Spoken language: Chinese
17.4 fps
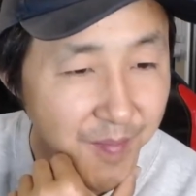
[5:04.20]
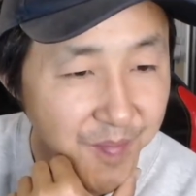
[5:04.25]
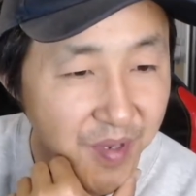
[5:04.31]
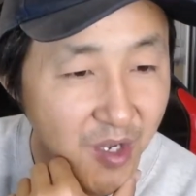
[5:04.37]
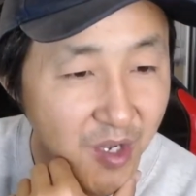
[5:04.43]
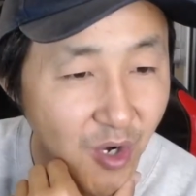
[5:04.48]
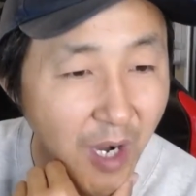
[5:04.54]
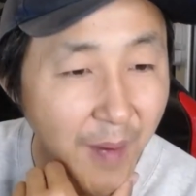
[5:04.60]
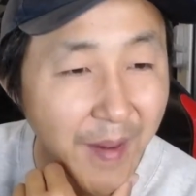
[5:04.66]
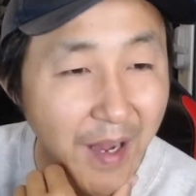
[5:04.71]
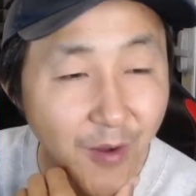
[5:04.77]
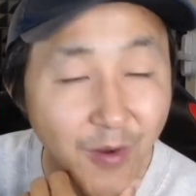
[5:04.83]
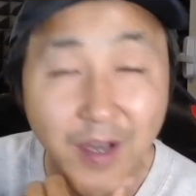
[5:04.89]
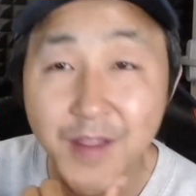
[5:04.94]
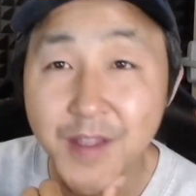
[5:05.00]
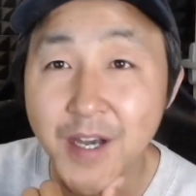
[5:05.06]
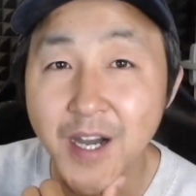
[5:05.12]
兵荒马
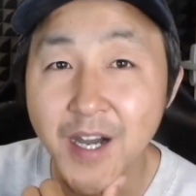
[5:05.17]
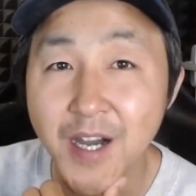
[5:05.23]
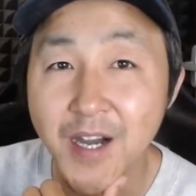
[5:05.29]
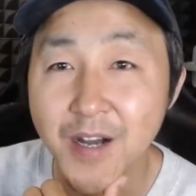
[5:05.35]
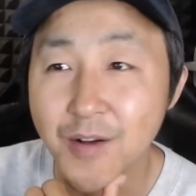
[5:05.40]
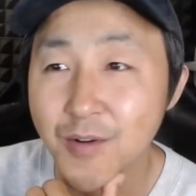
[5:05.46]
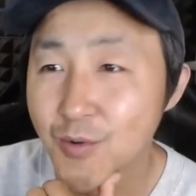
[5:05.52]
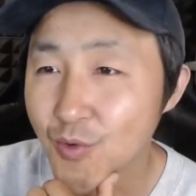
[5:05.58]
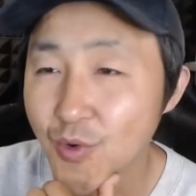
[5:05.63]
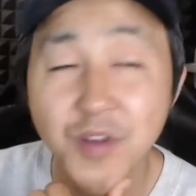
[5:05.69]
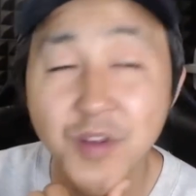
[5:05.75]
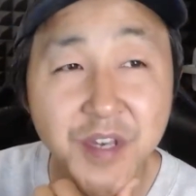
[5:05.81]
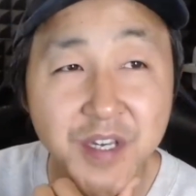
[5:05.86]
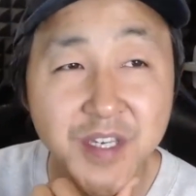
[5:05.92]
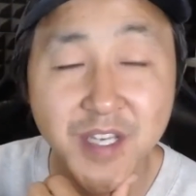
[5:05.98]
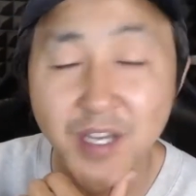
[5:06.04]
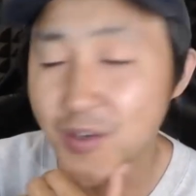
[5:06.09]
乱的啊，国
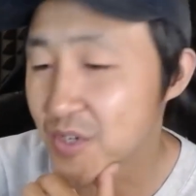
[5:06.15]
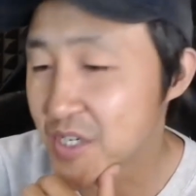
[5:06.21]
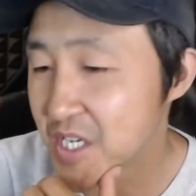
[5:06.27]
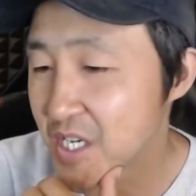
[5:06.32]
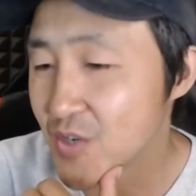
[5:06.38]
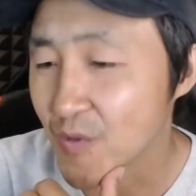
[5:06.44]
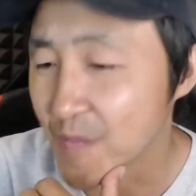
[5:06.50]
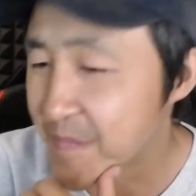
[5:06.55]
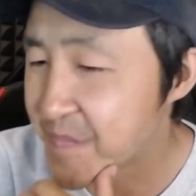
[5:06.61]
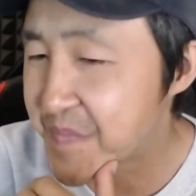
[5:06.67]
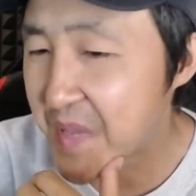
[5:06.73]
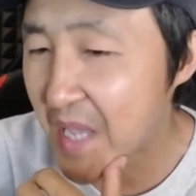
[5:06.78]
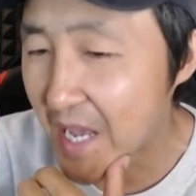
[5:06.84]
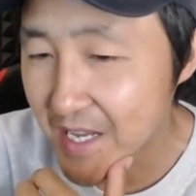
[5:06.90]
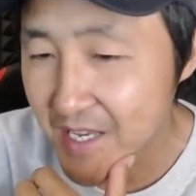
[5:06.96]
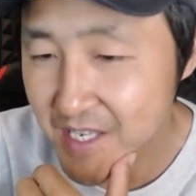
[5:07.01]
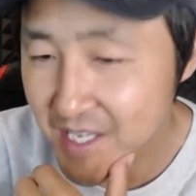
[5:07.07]
内也就是一种
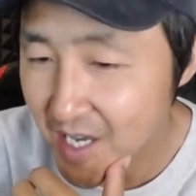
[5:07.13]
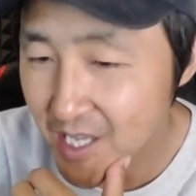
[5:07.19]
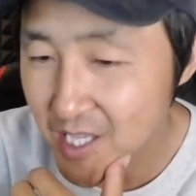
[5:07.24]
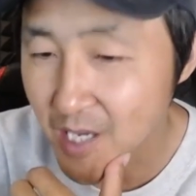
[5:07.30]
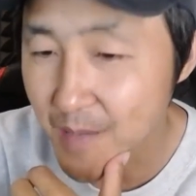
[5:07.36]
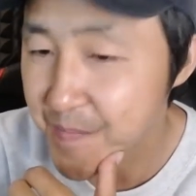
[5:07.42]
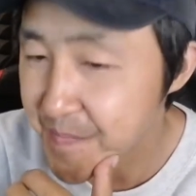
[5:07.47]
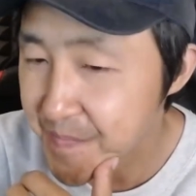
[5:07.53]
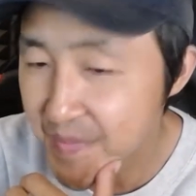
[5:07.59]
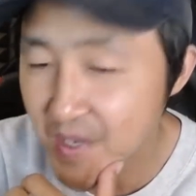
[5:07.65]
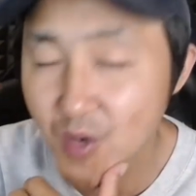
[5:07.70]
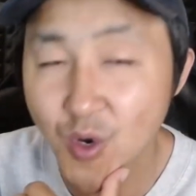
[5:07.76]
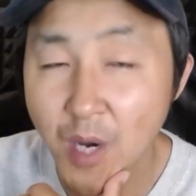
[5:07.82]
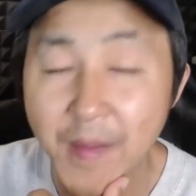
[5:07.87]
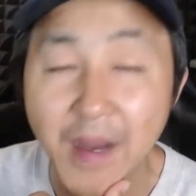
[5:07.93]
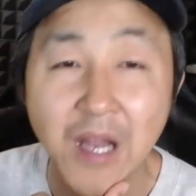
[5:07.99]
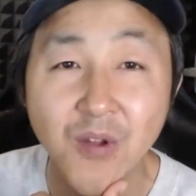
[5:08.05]
变了相的兵
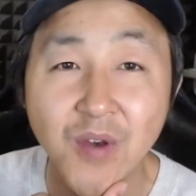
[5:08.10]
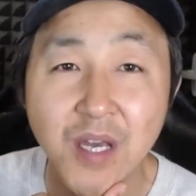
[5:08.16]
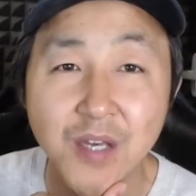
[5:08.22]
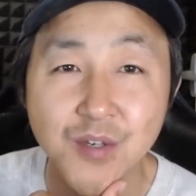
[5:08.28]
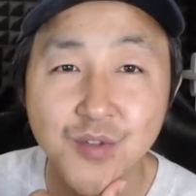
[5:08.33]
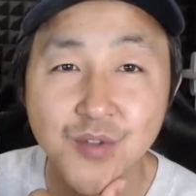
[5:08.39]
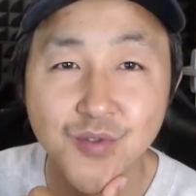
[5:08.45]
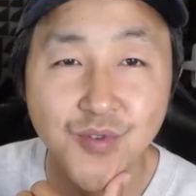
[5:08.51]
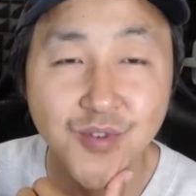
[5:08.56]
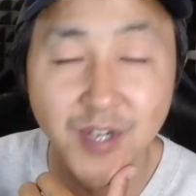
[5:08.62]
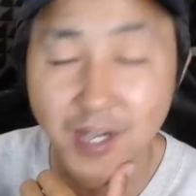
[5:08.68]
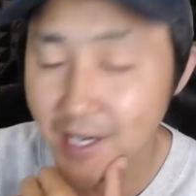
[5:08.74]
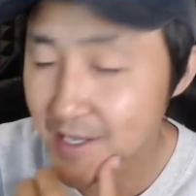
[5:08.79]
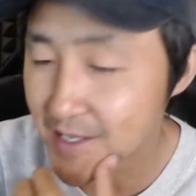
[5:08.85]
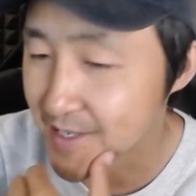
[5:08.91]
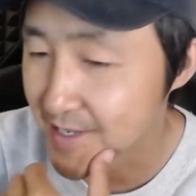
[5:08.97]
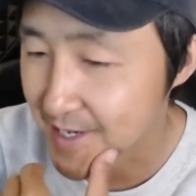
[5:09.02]
荒马乱。虽
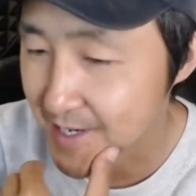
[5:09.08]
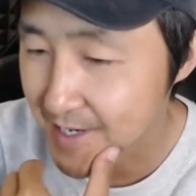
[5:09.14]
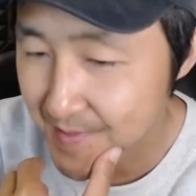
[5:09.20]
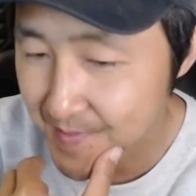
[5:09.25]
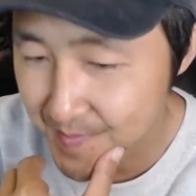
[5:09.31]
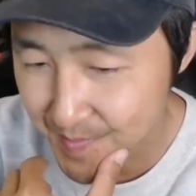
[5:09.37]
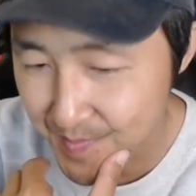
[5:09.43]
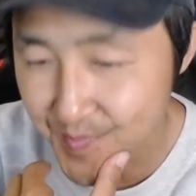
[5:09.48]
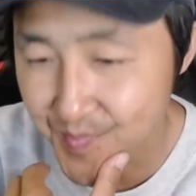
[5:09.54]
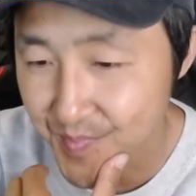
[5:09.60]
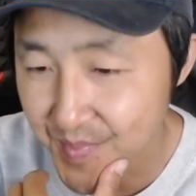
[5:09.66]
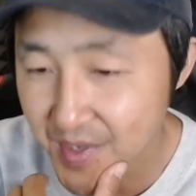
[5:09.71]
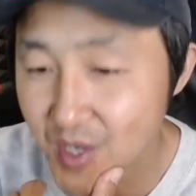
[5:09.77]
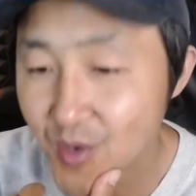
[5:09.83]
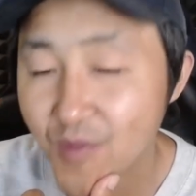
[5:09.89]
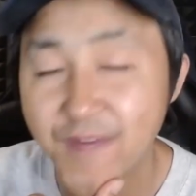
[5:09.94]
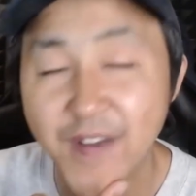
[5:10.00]
然你
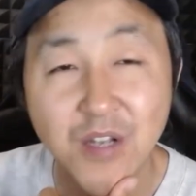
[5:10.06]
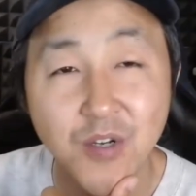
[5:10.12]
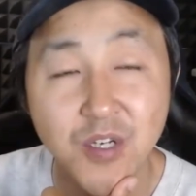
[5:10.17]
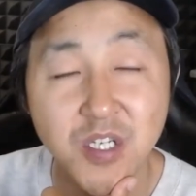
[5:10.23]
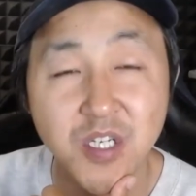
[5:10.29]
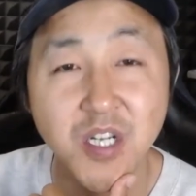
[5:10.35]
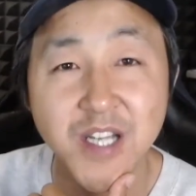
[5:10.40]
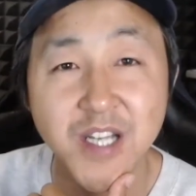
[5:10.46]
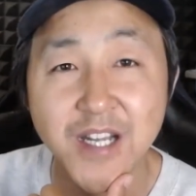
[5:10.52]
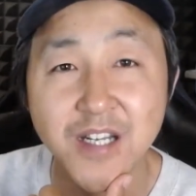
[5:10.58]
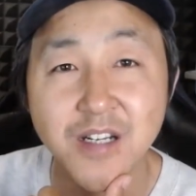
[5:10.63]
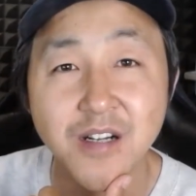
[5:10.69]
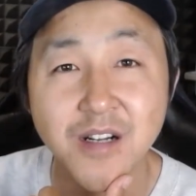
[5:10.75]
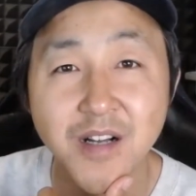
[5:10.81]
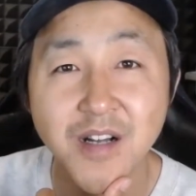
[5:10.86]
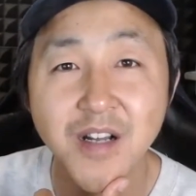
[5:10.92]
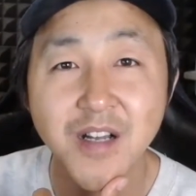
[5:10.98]
没有发生热战
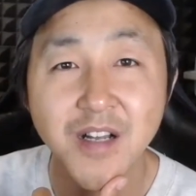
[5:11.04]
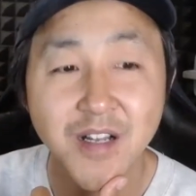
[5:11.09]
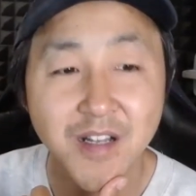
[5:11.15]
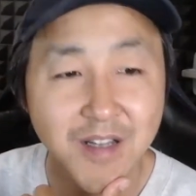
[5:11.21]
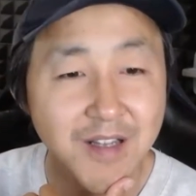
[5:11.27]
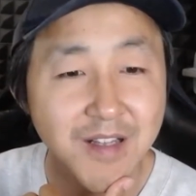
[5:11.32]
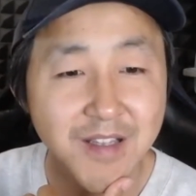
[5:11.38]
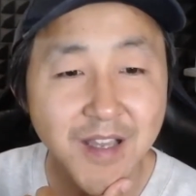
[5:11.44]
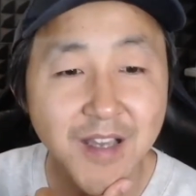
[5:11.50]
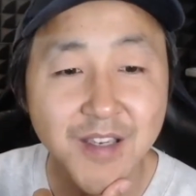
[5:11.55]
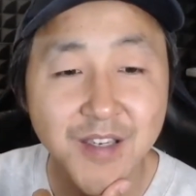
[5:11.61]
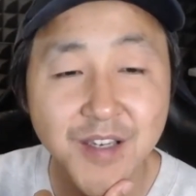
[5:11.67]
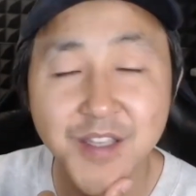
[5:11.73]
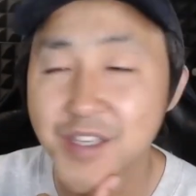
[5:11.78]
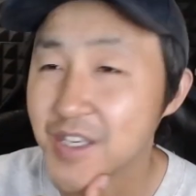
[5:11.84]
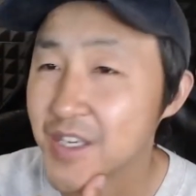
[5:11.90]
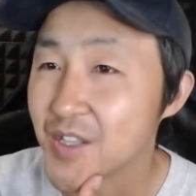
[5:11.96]
争，但
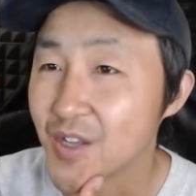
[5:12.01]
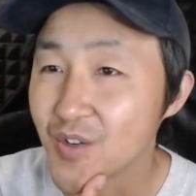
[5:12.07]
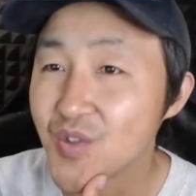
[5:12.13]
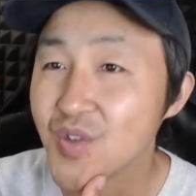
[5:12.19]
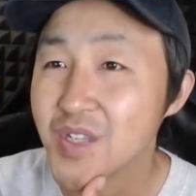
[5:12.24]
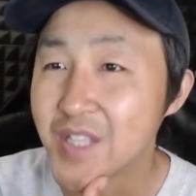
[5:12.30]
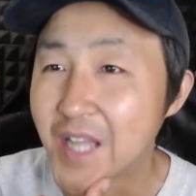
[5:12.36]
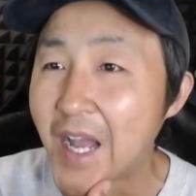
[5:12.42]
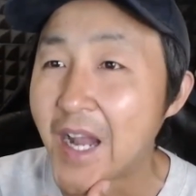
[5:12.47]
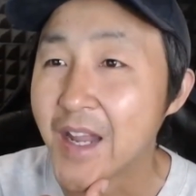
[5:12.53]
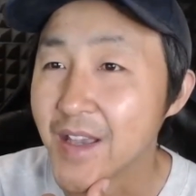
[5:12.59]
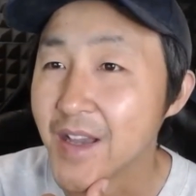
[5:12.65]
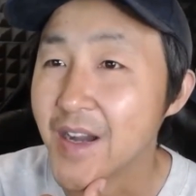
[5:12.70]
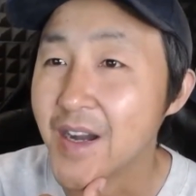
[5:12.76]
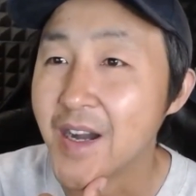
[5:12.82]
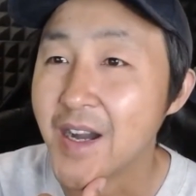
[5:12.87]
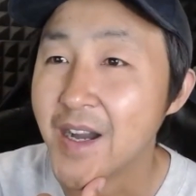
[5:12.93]
是你能去哪里
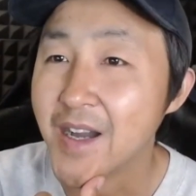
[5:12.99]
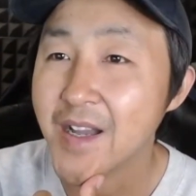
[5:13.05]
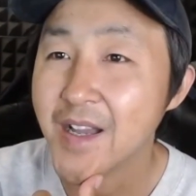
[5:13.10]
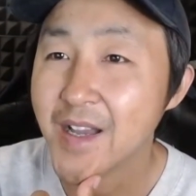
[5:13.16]
啊？